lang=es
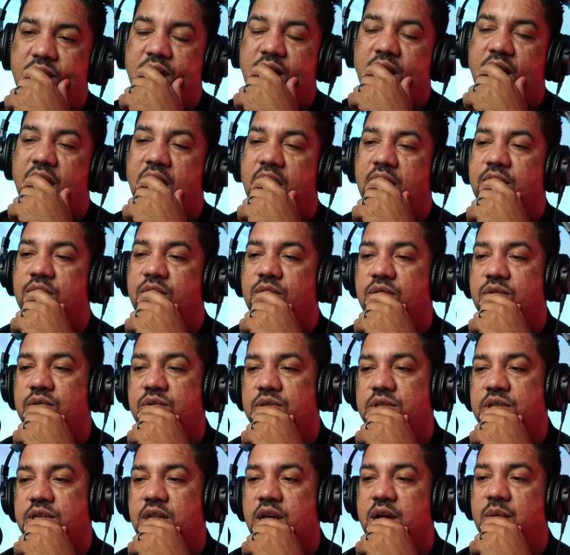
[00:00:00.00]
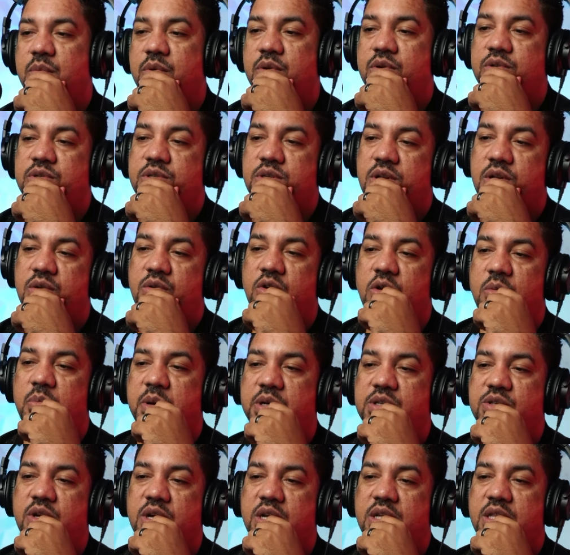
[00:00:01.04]
Algo, si damos algunos
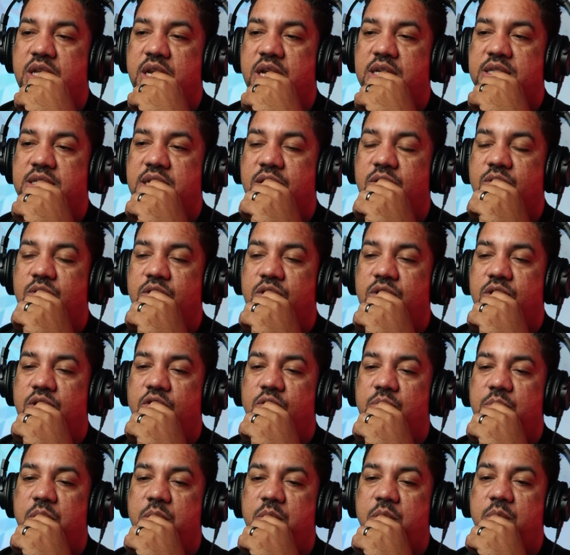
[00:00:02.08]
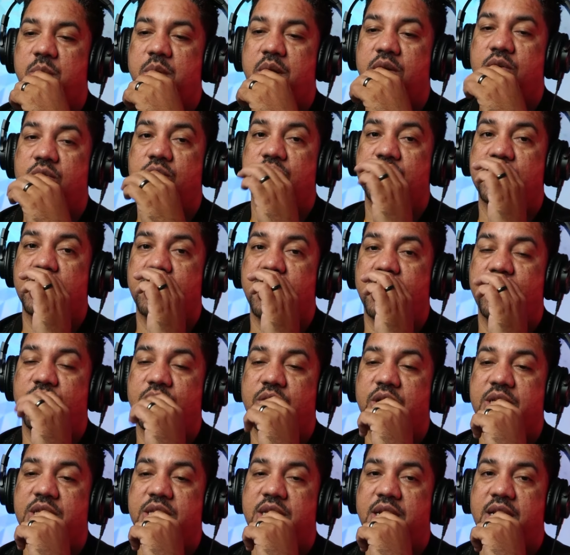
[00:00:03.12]
pasos atrás, algunos de los miembros más
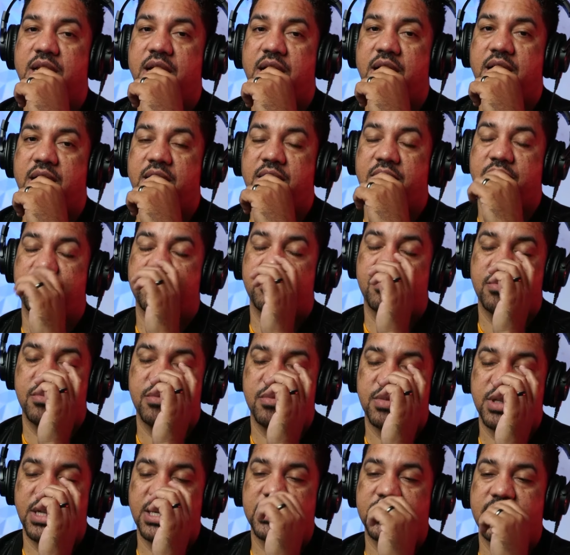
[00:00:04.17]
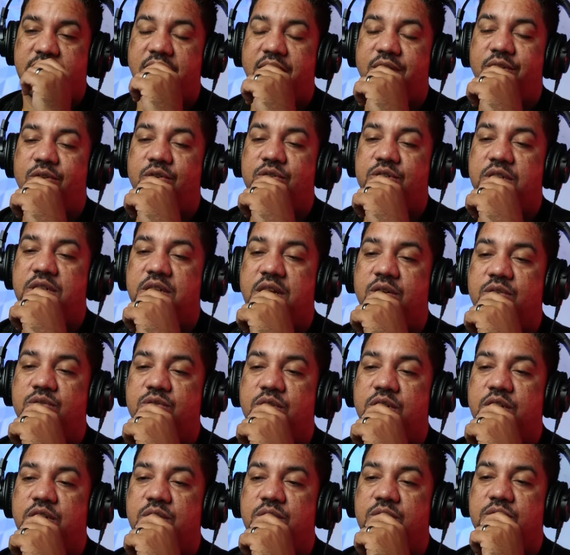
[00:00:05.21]
conservadores de del Senado de los Estados
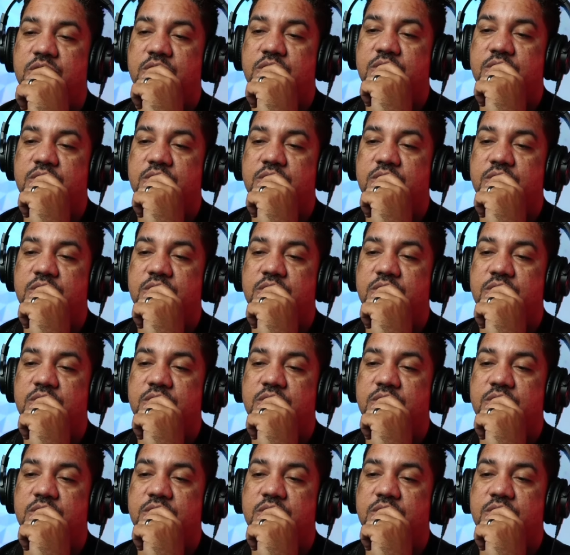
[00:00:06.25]
Unidos,